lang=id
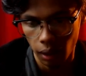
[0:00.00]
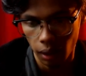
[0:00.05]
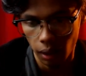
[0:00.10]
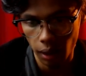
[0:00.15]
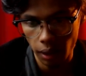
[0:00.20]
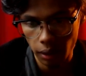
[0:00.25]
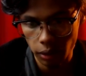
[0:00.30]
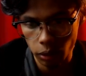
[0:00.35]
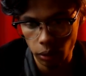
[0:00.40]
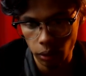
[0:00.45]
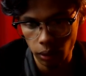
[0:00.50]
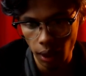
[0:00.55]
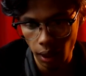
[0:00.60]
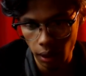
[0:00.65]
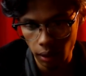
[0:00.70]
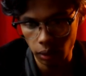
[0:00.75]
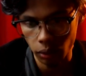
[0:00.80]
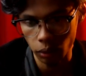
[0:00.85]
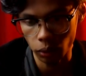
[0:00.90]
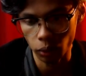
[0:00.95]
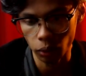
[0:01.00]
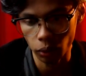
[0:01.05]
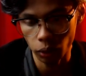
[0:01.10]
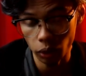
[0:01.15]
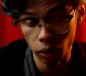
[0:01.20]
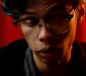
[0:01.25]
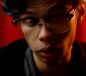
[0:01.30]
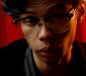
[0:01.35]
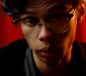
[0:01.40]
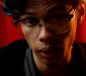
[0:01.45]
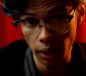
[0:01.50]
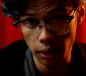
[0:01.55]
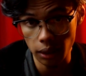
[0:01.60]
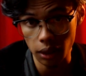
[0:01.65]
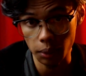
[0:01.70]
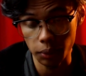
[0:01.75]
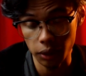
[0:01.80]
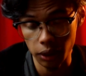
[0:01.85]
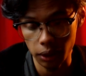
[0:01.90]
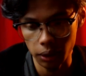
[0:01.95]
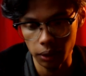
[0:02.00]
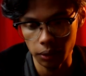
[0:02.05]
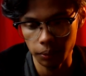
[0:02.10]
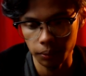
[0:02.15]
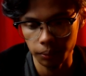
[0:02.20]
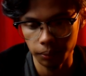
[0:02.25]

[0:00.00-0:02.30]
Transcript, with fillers: lanjutan untuk tugas skripsi.